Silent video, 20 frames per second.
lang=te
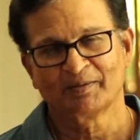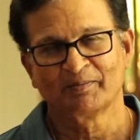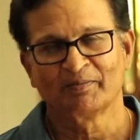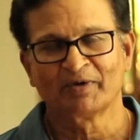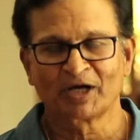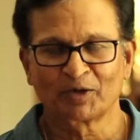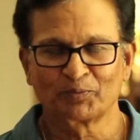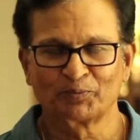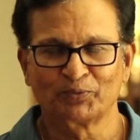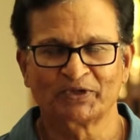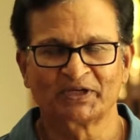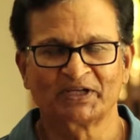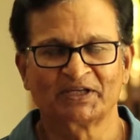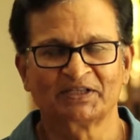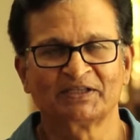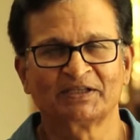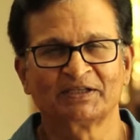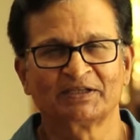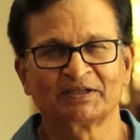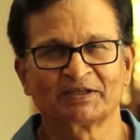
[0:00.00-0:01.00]
మార్పు
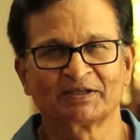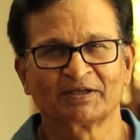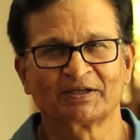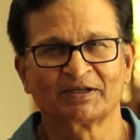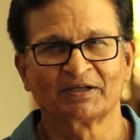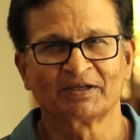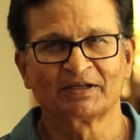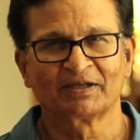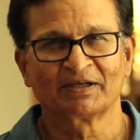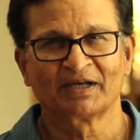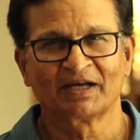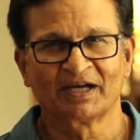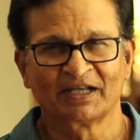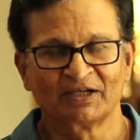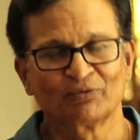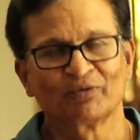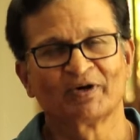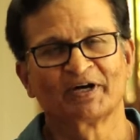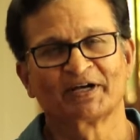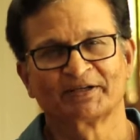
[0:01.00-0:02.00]
అనేది
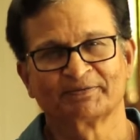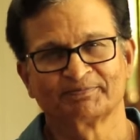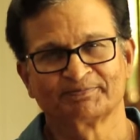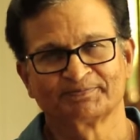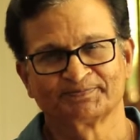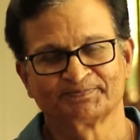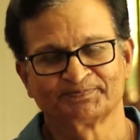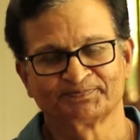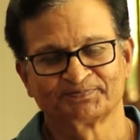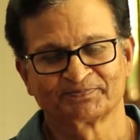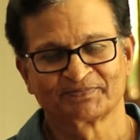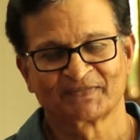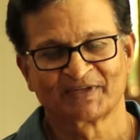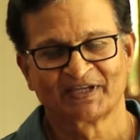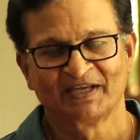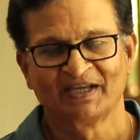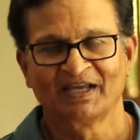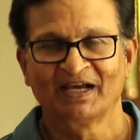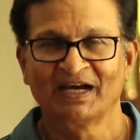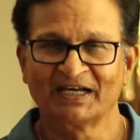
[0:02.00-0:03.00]
అనివార్యం
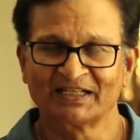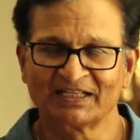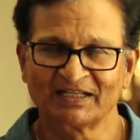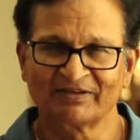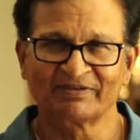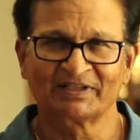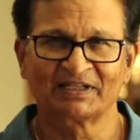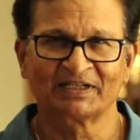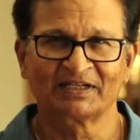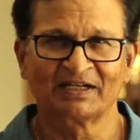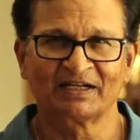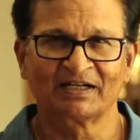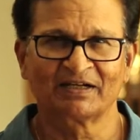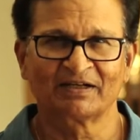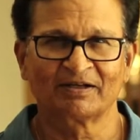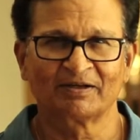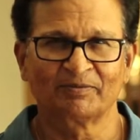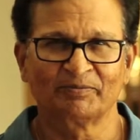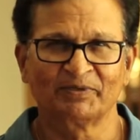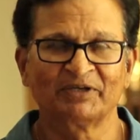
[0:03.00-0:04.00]
అదేవిధంగా
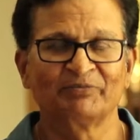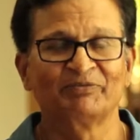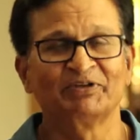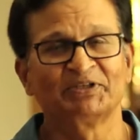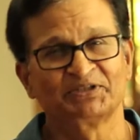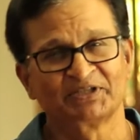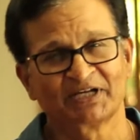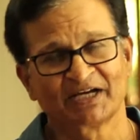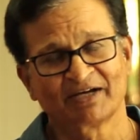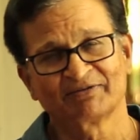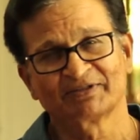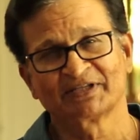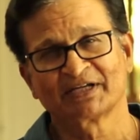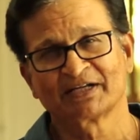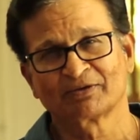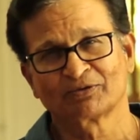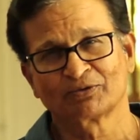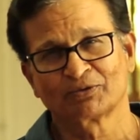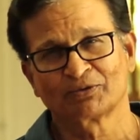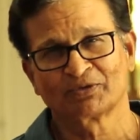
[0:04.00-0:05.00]
మీ విద్యా
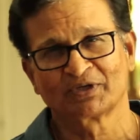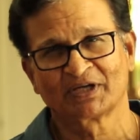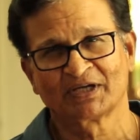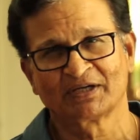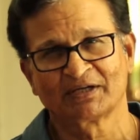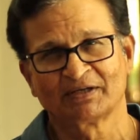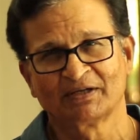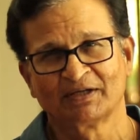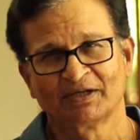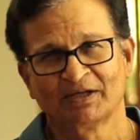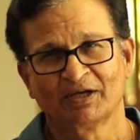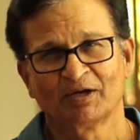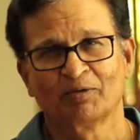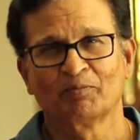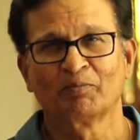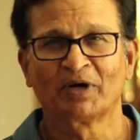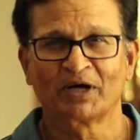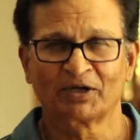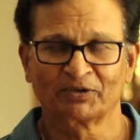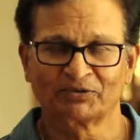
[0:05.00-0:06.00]
విధానం కూడా
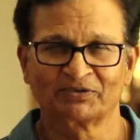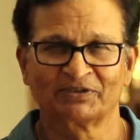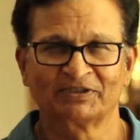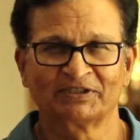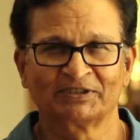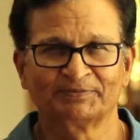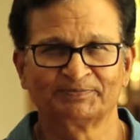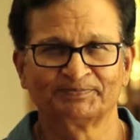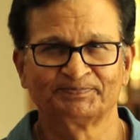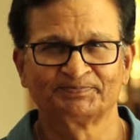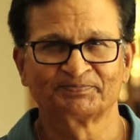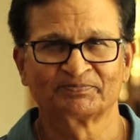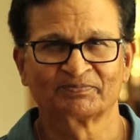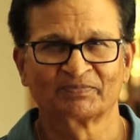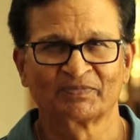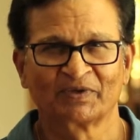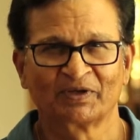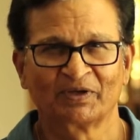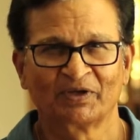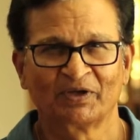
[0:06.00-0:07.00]
మారుతుంది
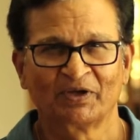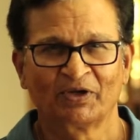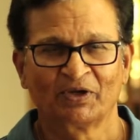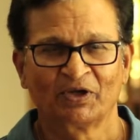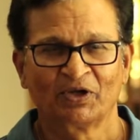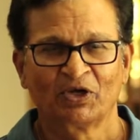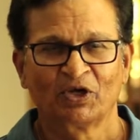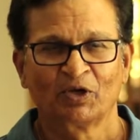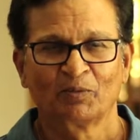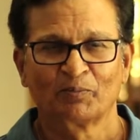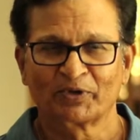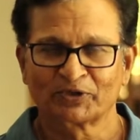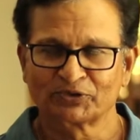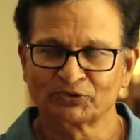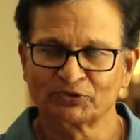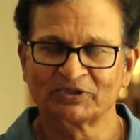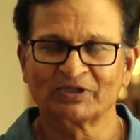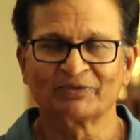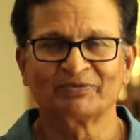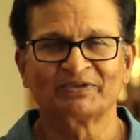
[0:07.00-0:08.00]

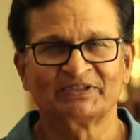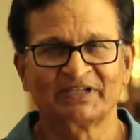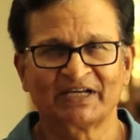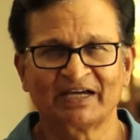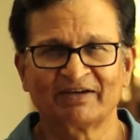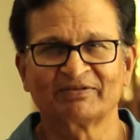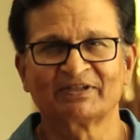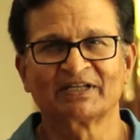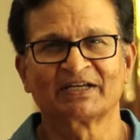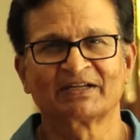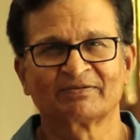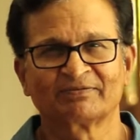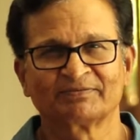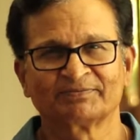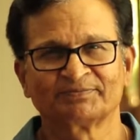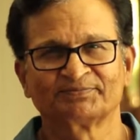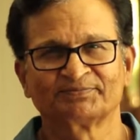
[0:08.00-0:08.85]
ప్రస్తుత విద్యా విధానం